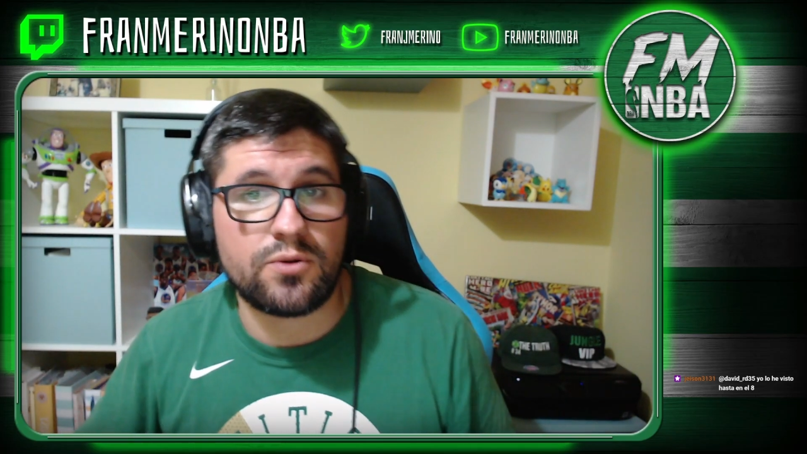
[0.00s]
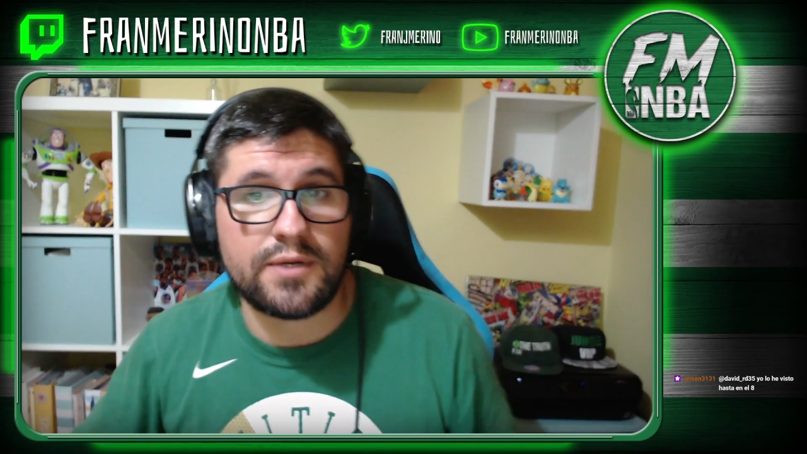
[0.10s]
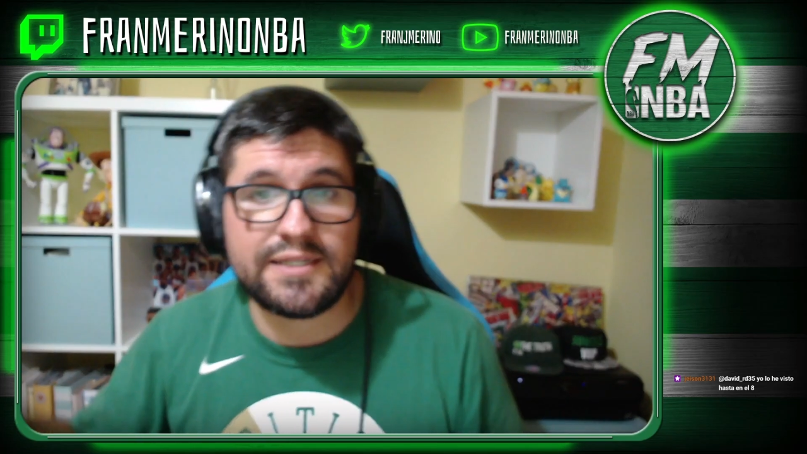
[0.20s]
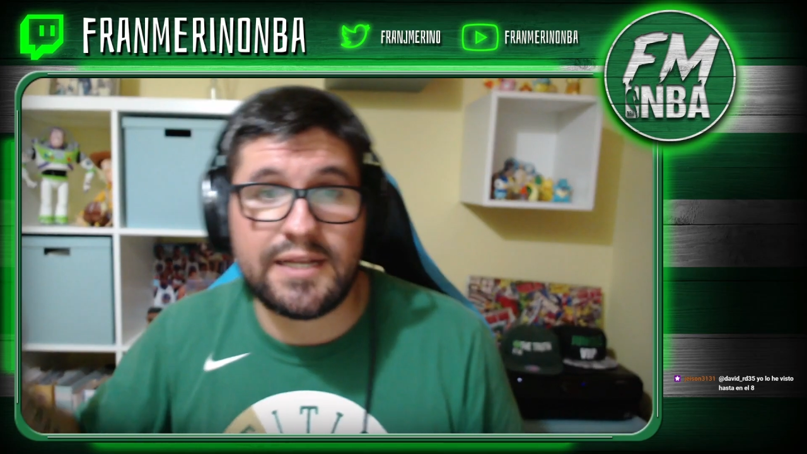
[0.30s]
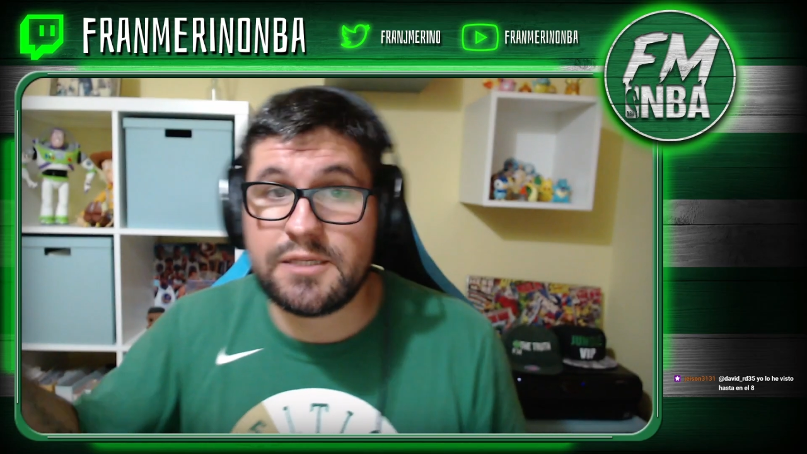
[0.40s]

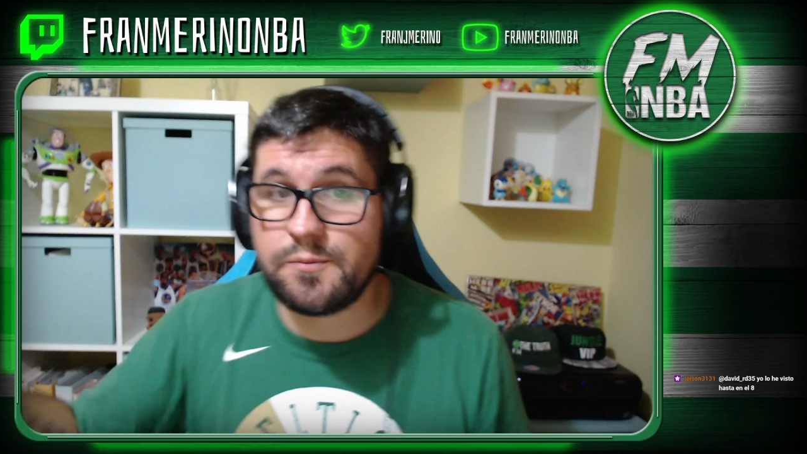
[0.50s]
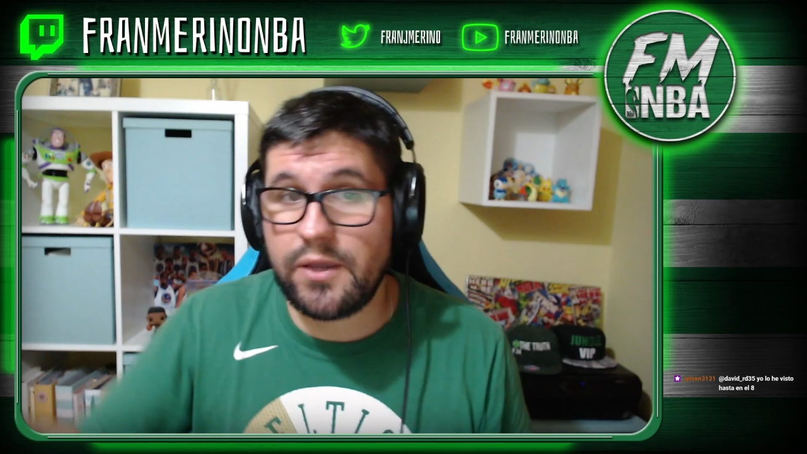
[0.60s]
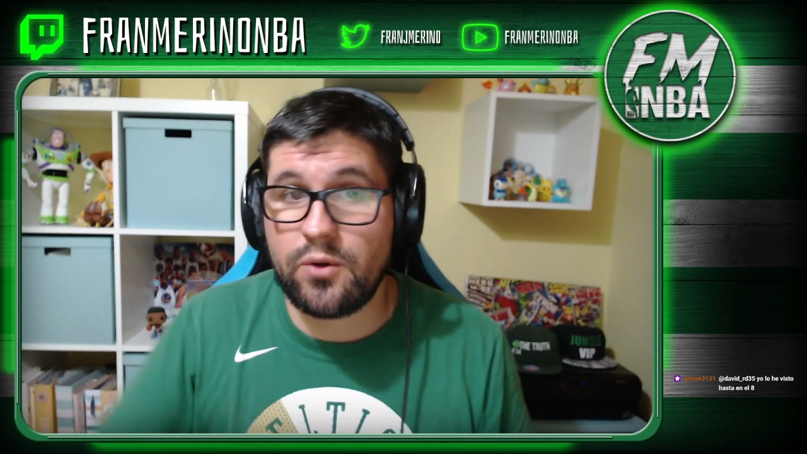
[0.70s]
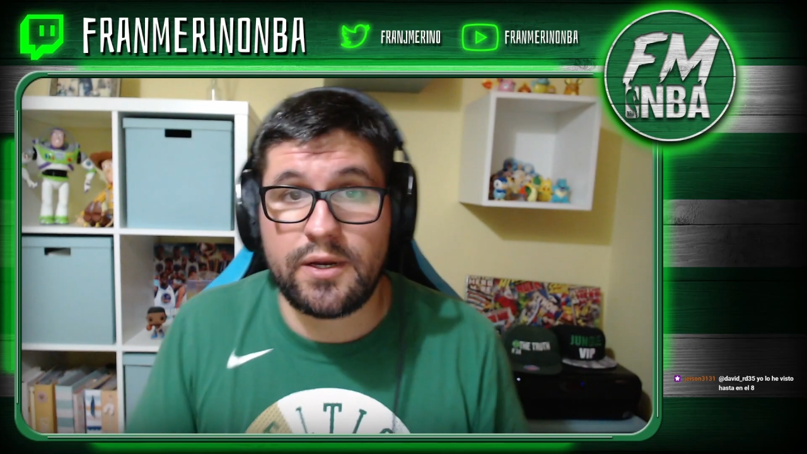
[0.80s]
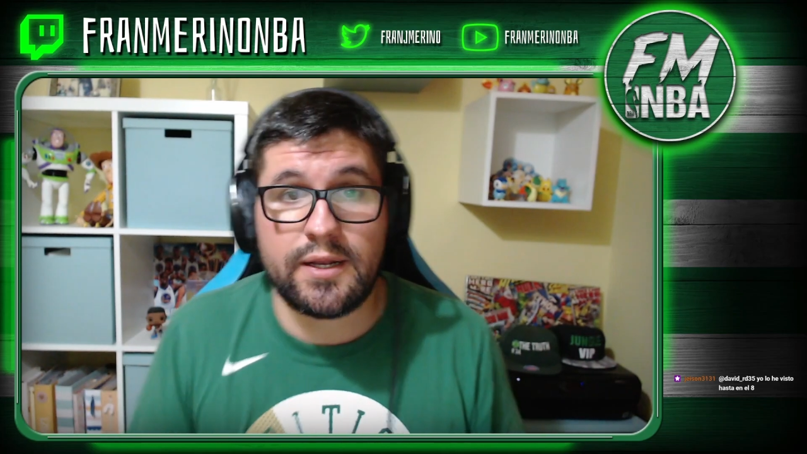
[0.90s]
Es el
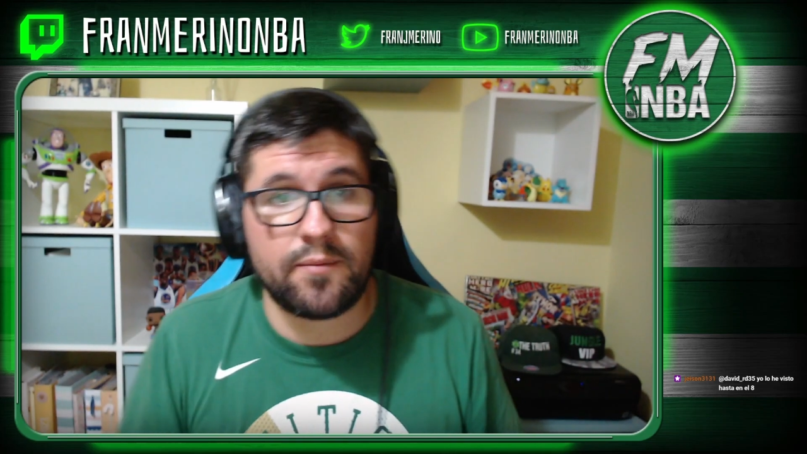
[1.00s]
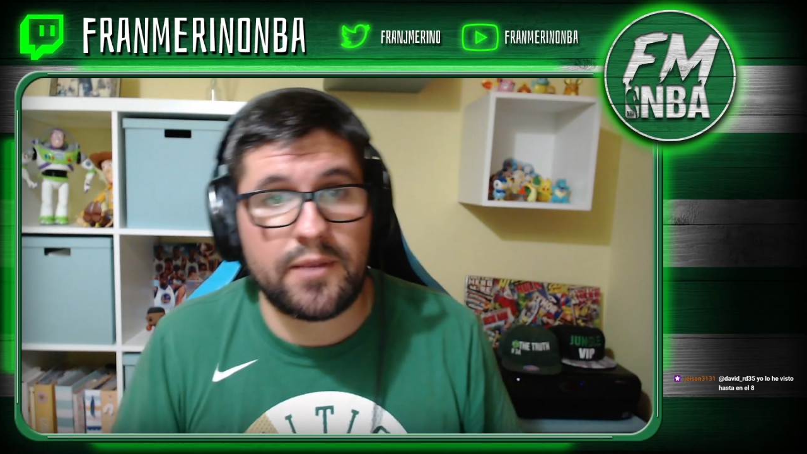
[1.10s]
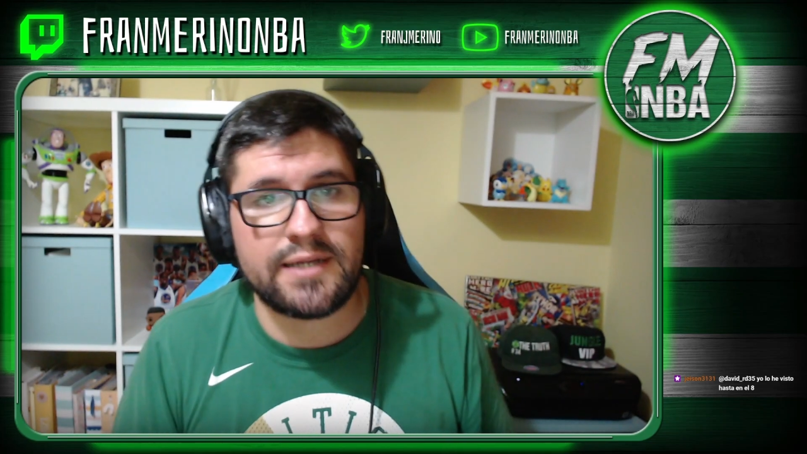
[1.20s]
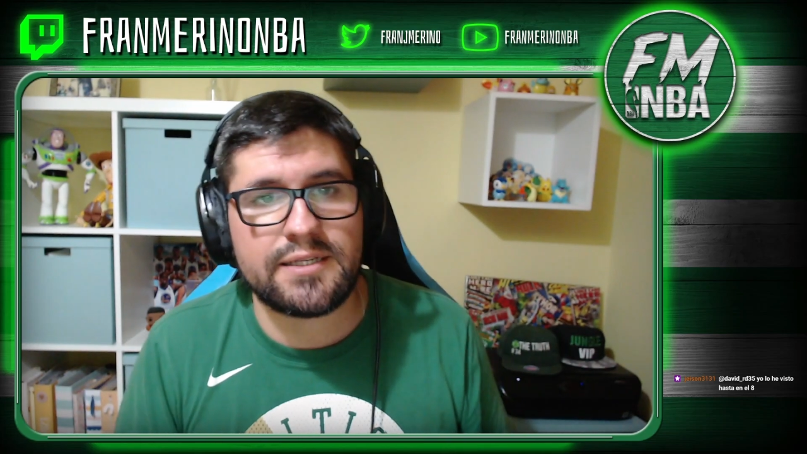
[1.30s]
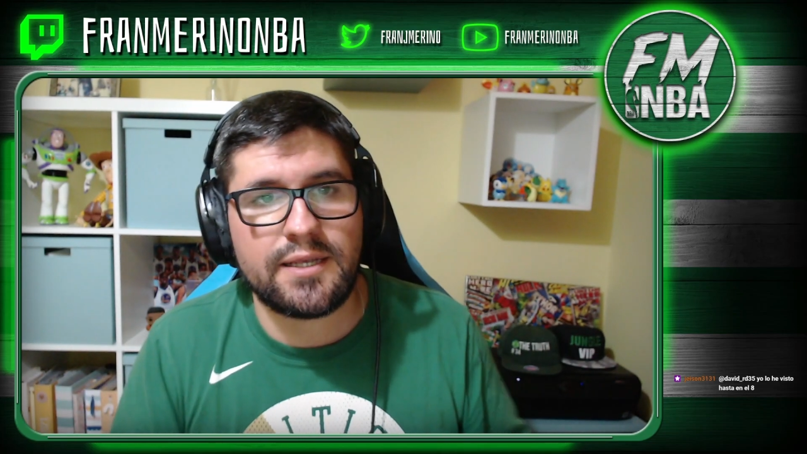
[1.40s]
espejo en el que
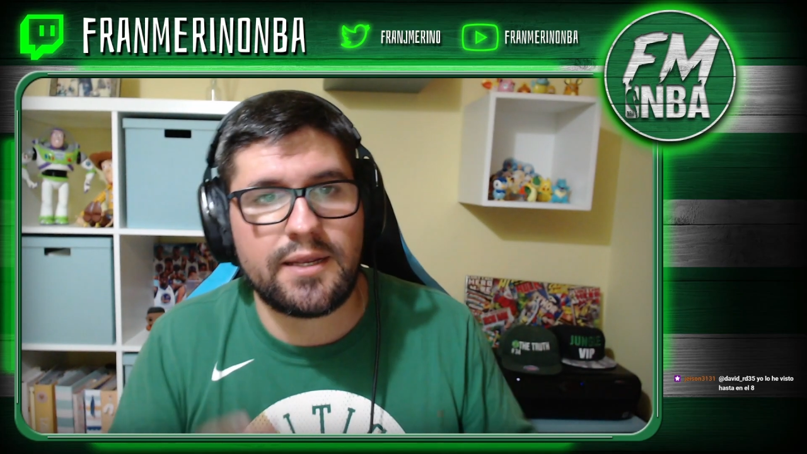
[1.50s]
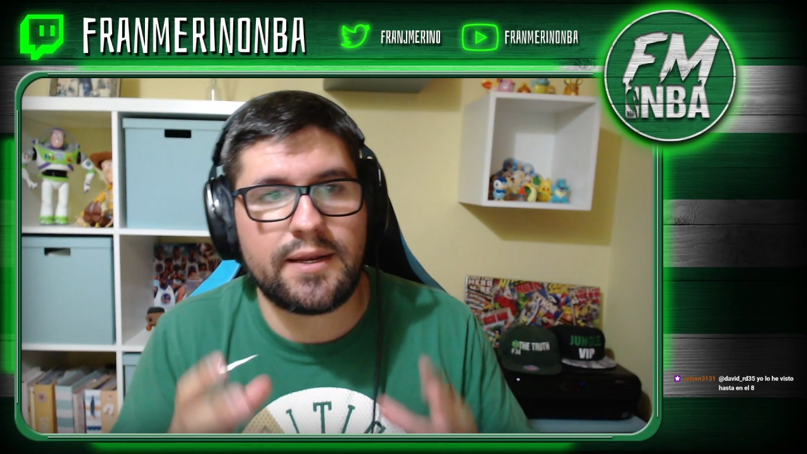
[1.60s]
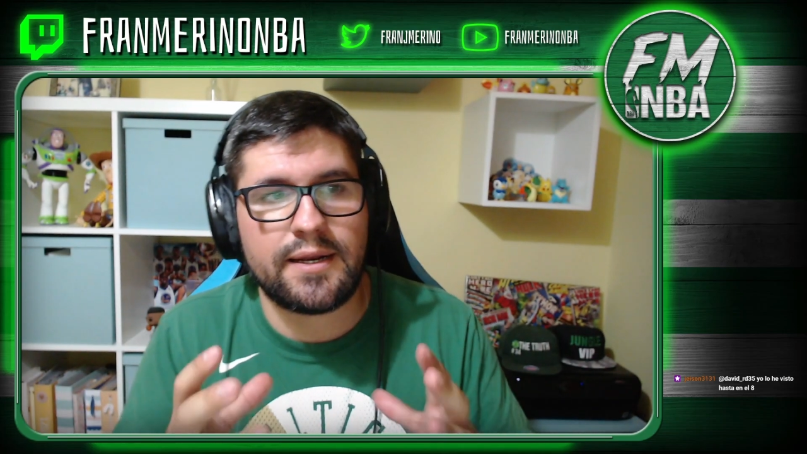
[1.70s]
mirarse,